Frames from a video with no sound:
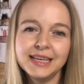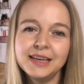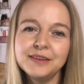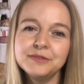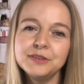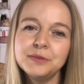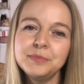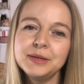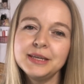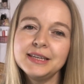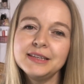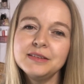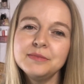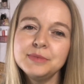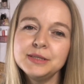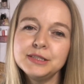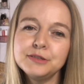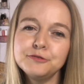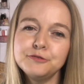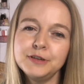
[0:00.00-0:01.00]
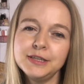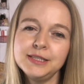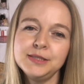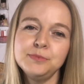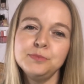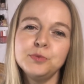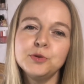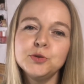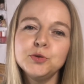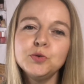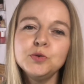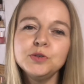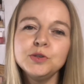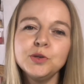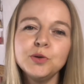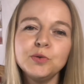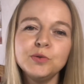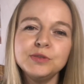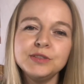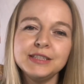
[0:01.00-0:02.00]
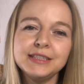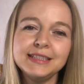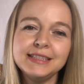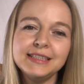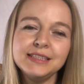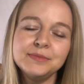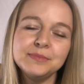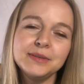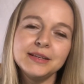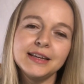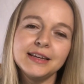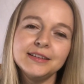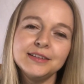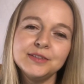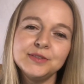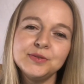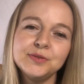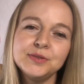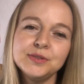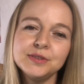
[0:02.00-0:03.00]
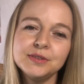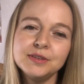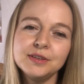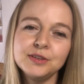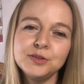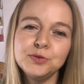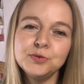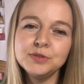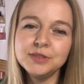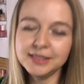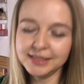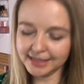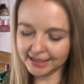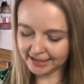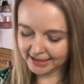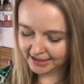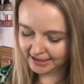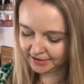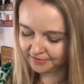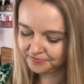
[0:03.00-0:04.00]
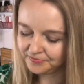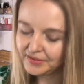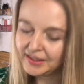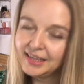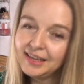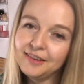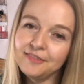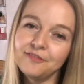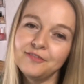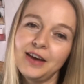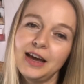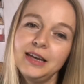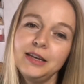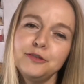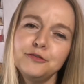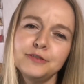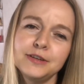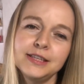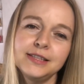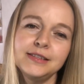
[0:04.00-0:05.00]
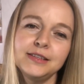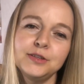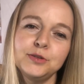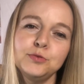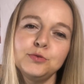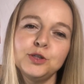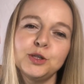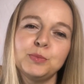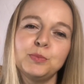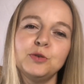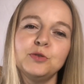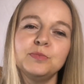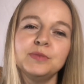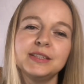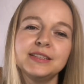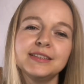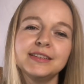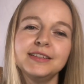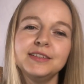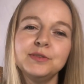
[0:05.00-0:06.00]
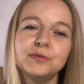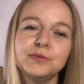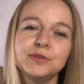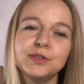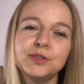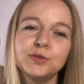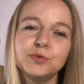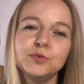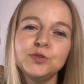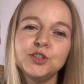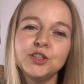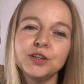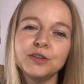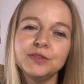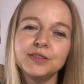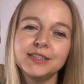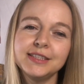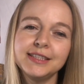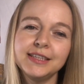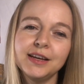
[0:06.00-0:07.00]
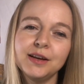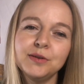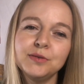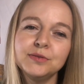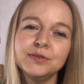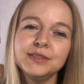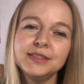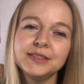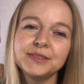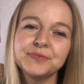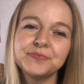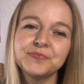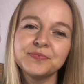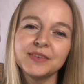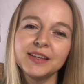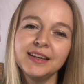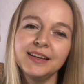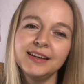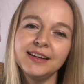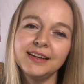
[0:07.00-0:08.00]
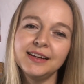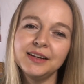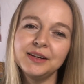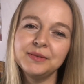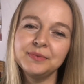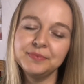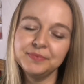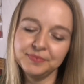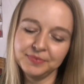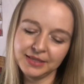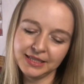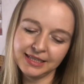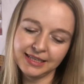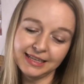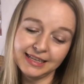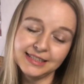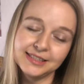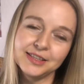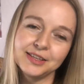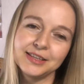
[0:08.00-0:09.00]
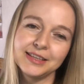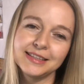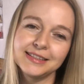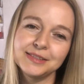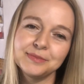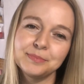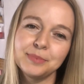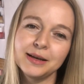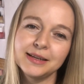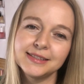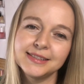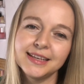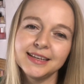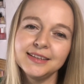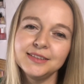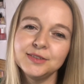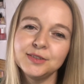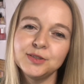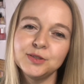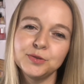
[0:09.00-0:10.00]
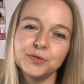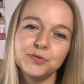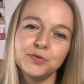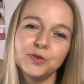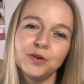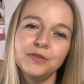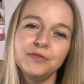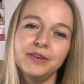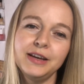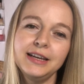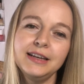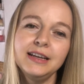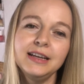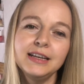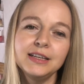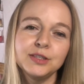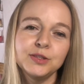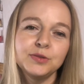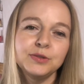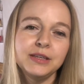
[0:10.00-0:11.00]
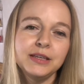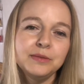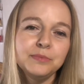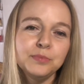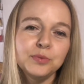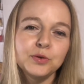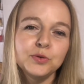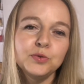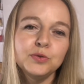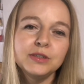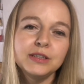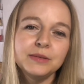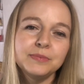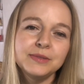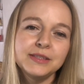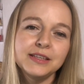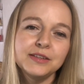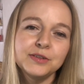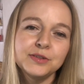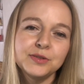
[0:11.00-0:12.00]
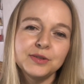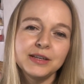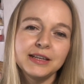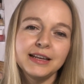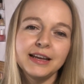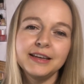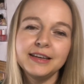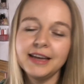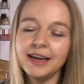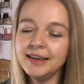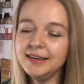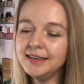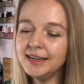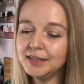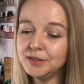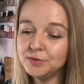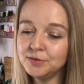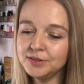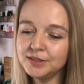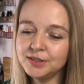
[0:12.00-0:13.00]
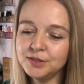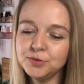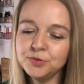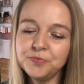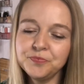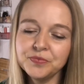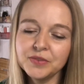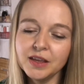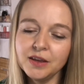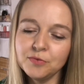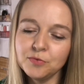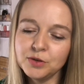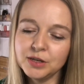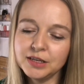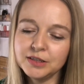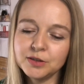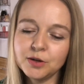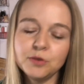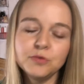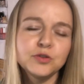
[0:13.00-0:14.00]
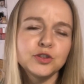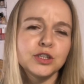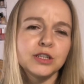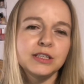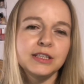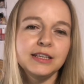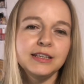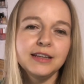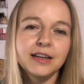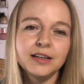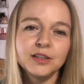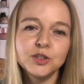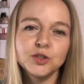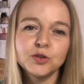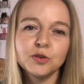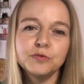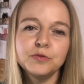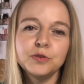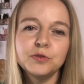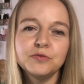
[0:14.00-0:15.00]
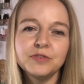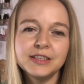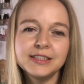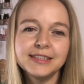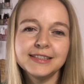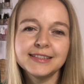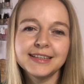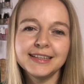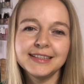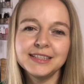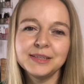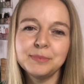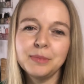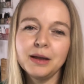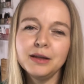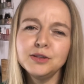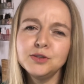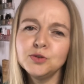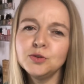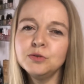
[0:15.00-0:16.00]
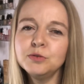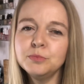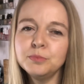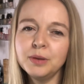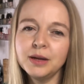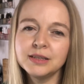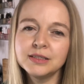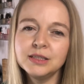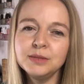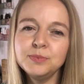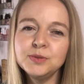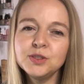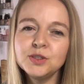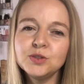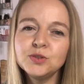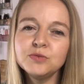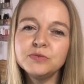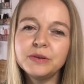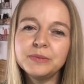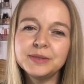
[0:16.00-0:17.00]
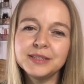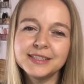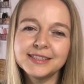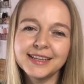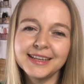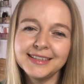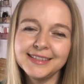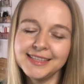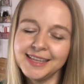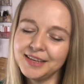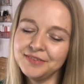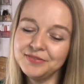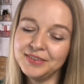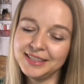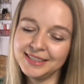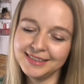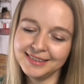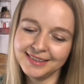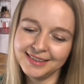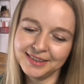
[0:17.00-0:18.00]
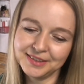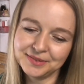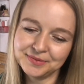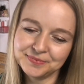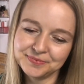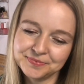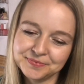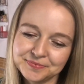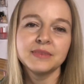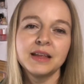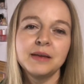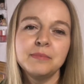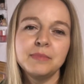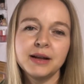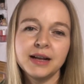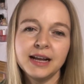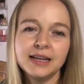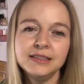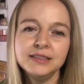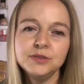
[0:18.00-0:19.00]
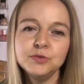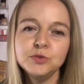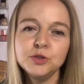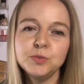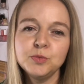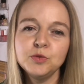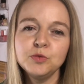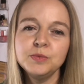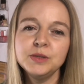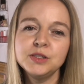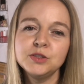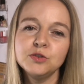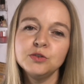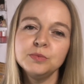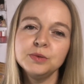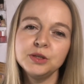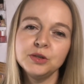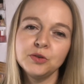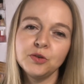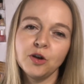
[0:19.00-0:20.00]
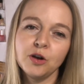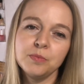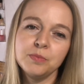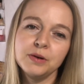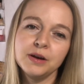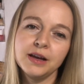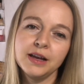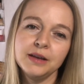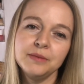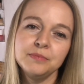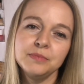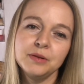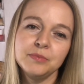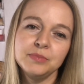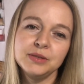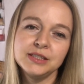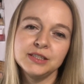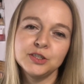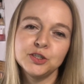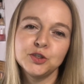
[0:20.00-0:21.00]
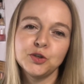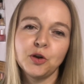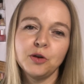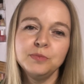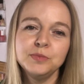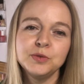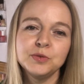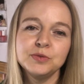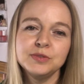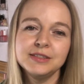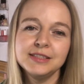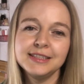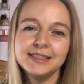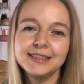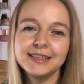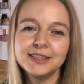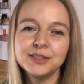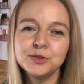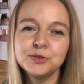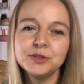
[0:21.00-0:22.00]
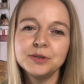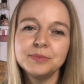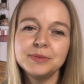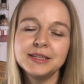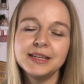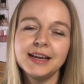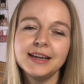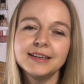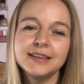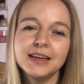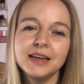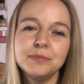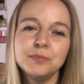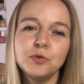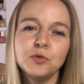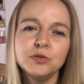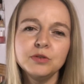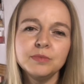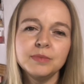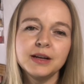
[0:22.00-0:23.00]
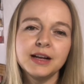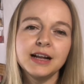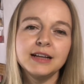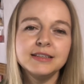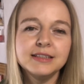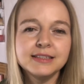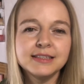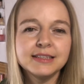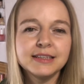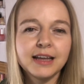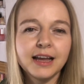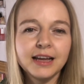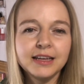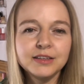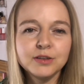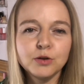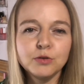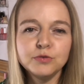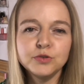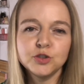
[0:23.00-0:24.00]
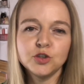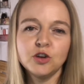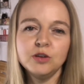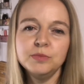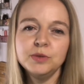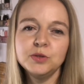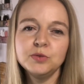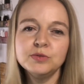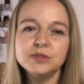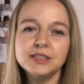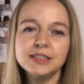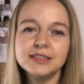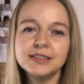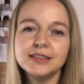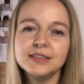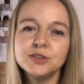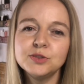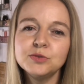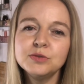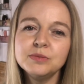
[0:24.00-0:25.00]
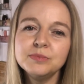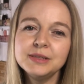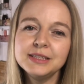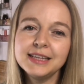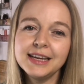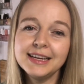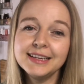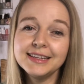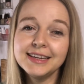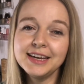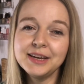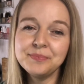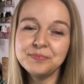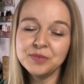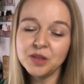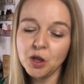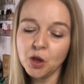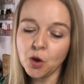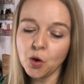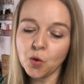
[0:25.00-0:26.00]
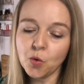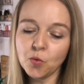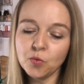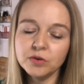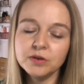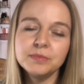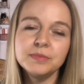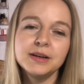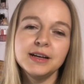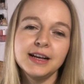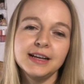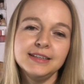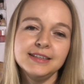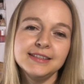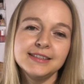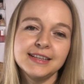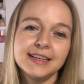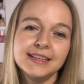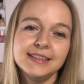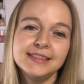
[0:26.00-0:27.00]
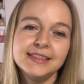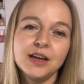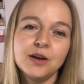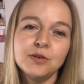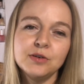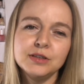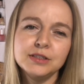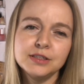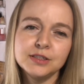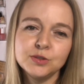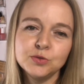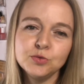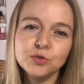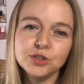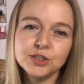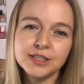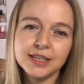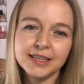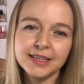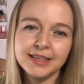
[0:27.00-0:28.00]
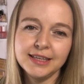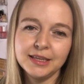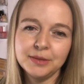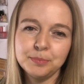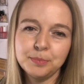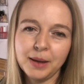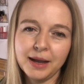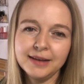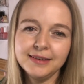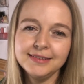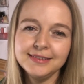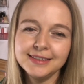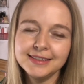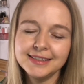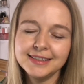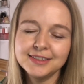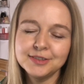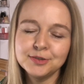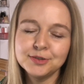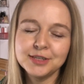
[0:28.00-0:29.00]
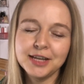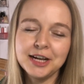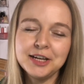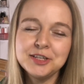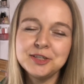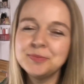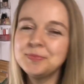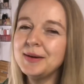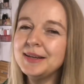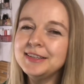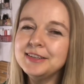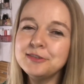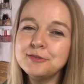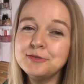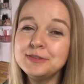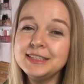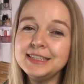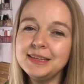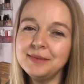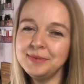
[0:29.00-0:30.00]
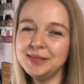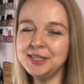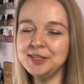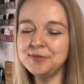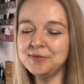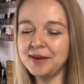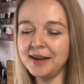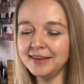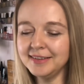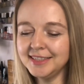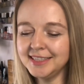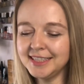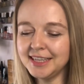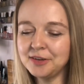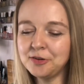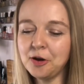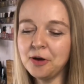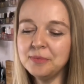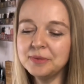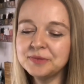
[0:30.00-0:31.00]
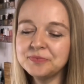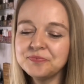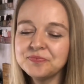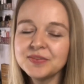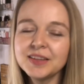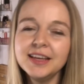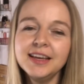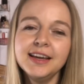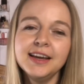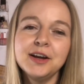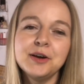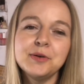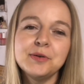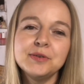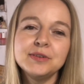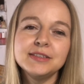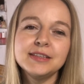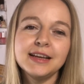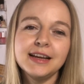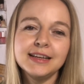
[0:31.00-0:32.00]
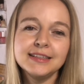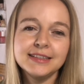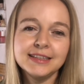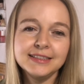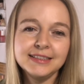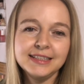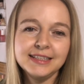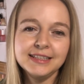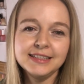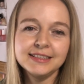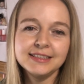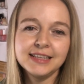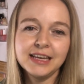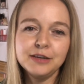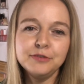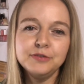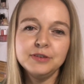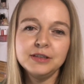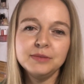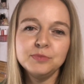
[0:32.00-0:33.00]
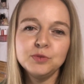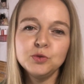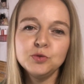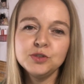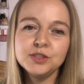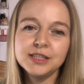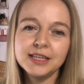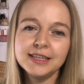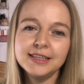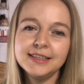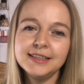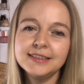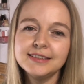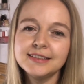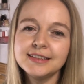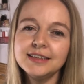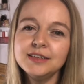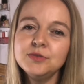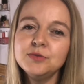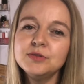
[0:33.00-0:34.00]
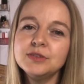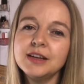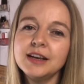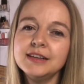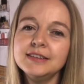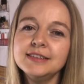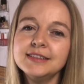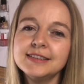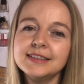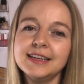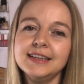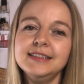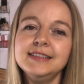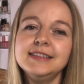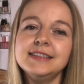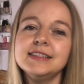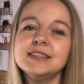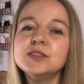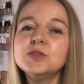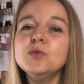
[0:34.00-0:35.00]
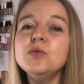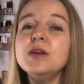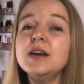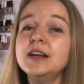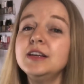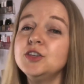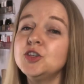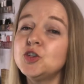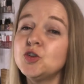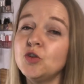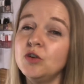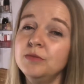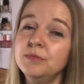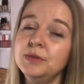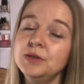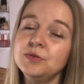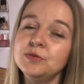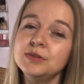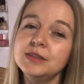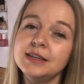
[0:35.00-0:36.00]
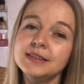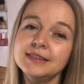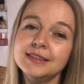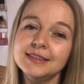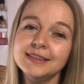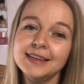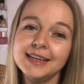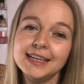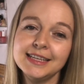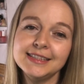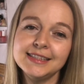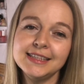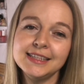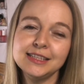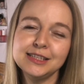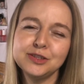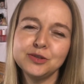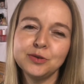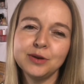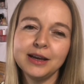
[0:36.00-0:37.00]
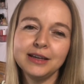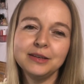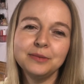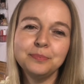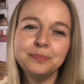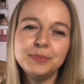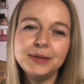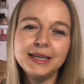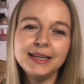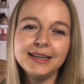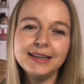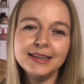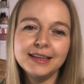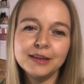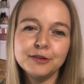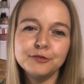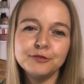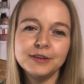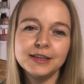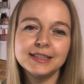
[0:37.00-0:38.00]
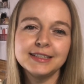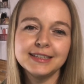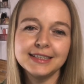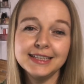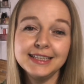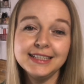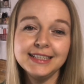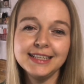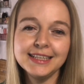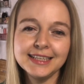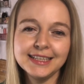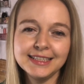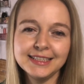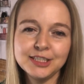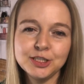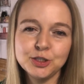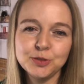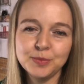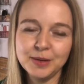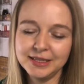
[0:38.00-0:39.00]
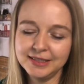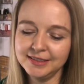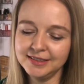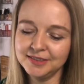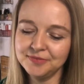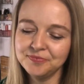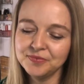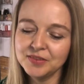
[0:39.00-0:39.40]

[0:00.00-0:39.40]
Wir beginnen mit den festen Produkten und in diesem kleinen süßen Jute-Säckchen war die feste Duschblume drin und so schaut sie aus. Ähm, ich lese euch jetzt ein paar Sachen dazu vor, weil zu jedem Produkt gibt es hier noch so eine kleine Anleitung dazu, wo dann drauf steht die Inhaltsstoffe und was das Ganze machen soll und ein paar Tipps dazu, wie man das Ganze anwenden kann. Man kann die Duschblume so über den Körper reiben, bis es schäumt und sich dann so damit einreiben. Oder man kann das in der Hand aufschäumen und sich dann so damit einreiben. Oder man kann das Ganze auch in das Duschsäckchen packen. Das ist total spannend, auf die Idee bin ich noch gar nicht gekommen. Und hat dann die Seife im Duschsäckchen drin und kann das Ganze so einschäumen und hat dann gleichzeitig noch einen Peeling-Effekt. Richtig, richtig spannend.